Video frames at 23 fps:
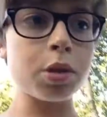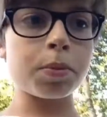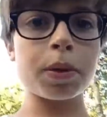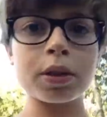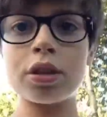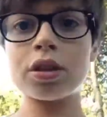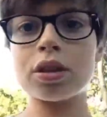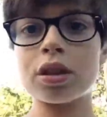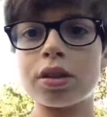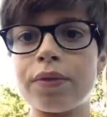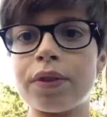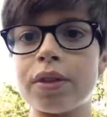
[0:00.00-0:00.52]
je sais pas
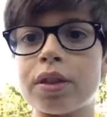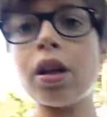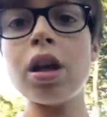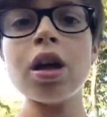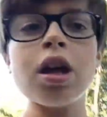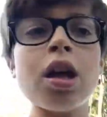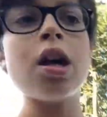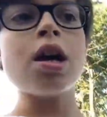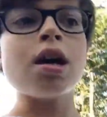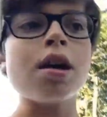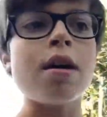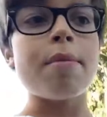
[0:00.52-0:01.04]
si ça fait ça.
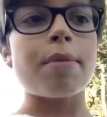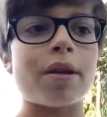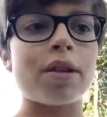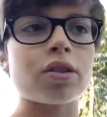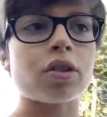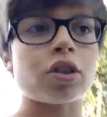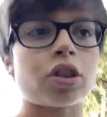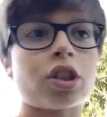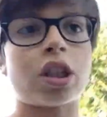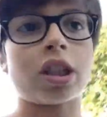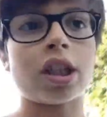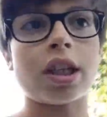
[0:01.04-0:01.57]
Pour
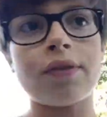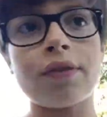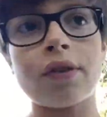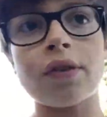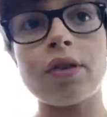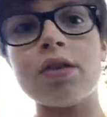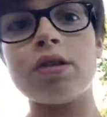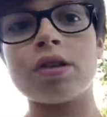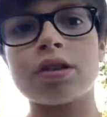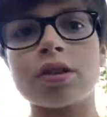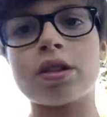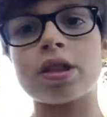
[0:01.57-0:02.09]
l'instant j'ai un iPhone